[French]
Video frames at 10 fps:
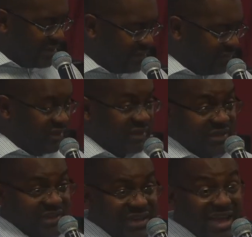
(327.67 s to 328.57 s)
Vous
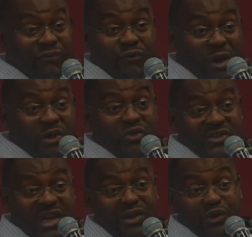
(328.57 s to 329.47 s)
entendez La voix du
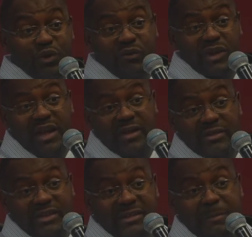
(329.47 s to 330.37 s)
sang de ton frère.
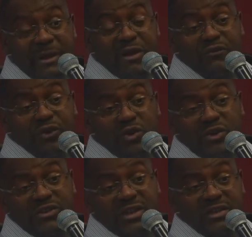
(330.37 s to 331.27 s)
Ça, ce n'est pas une figure de
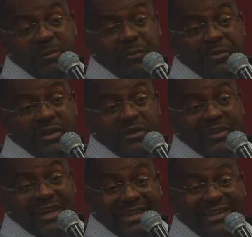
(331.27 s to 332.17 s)
style.
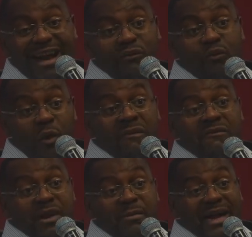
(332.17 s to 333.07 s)
C'est-à-dire que la voix
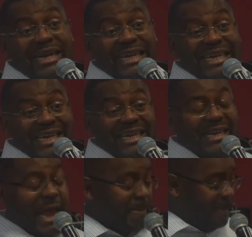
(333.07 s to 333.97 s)
vraiment crie,
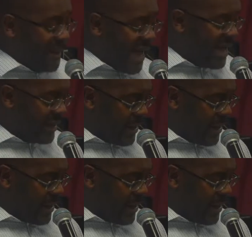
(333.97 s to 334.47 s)
elle parle.